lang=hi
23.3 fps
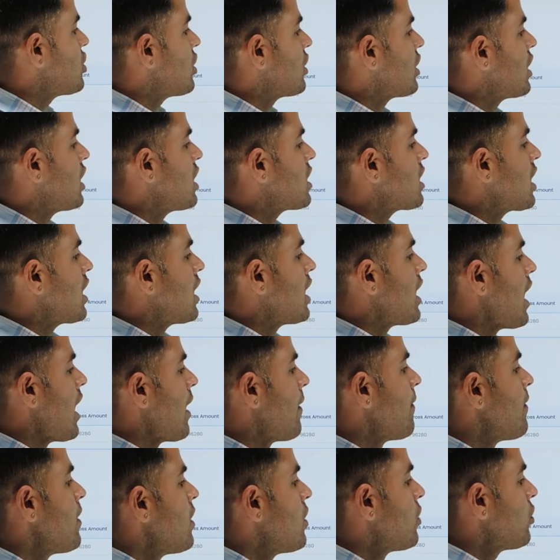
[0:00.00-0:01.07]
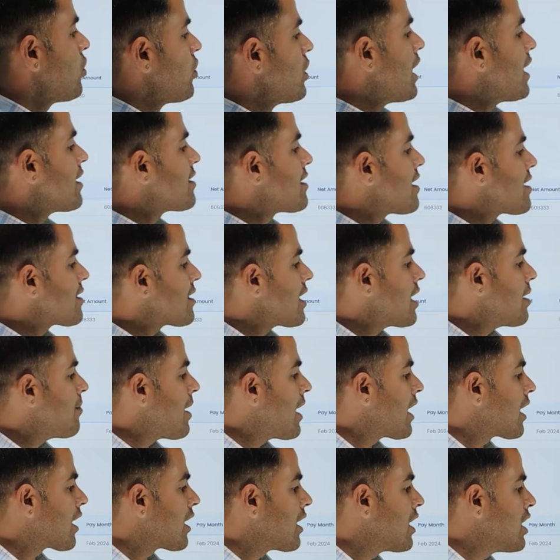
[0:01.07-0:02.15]
रीजनरेट करना है तो यहां जैसे ही
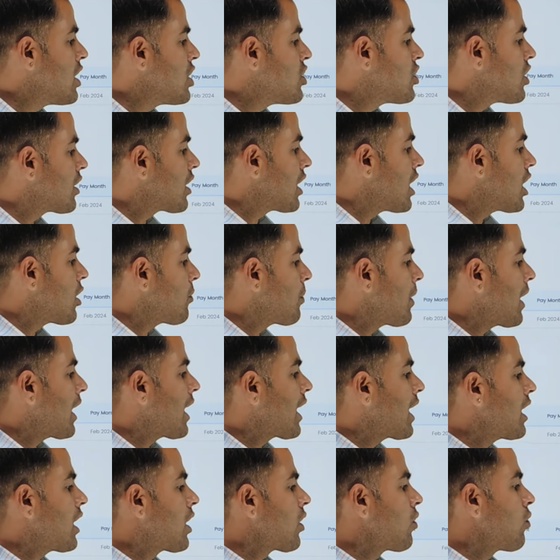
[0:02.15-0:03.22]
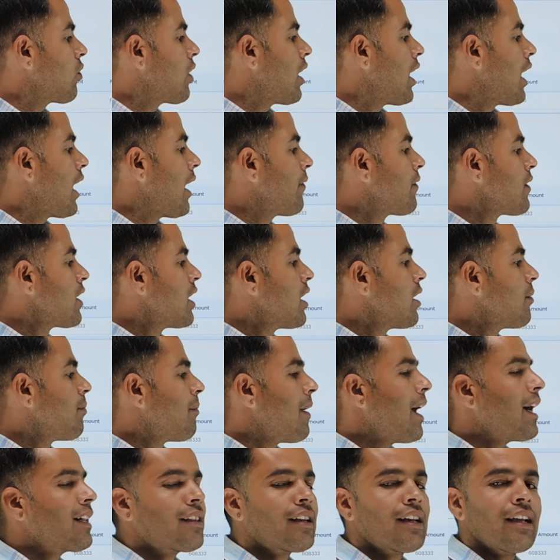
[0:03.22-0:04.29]
मैं रीजनरेट पे क्लिक करूंगा
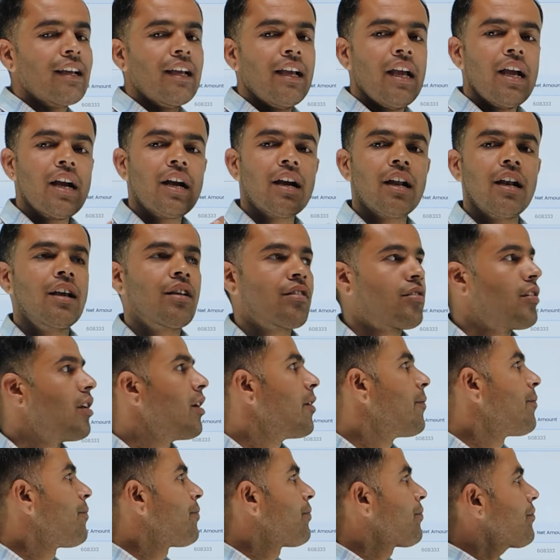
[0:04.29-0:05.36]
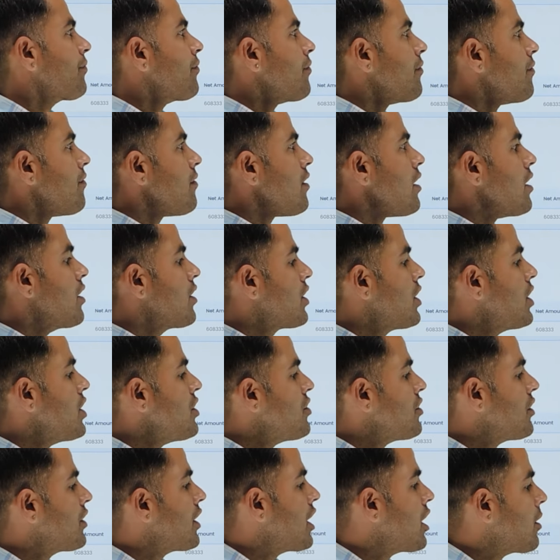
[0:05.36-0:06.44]
मात्र एक क्लिक से
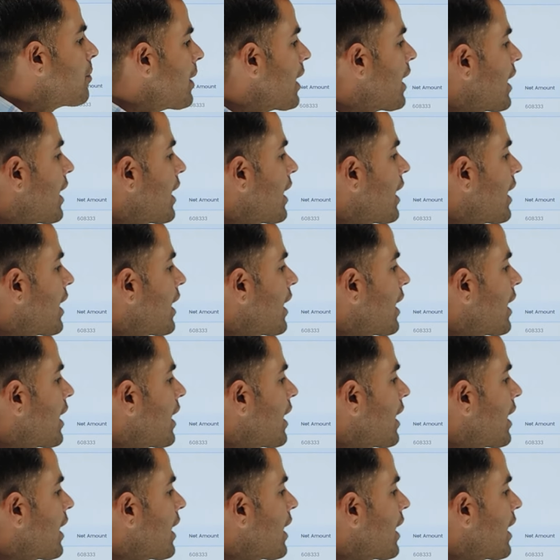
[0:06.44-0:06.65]
रीजनरेट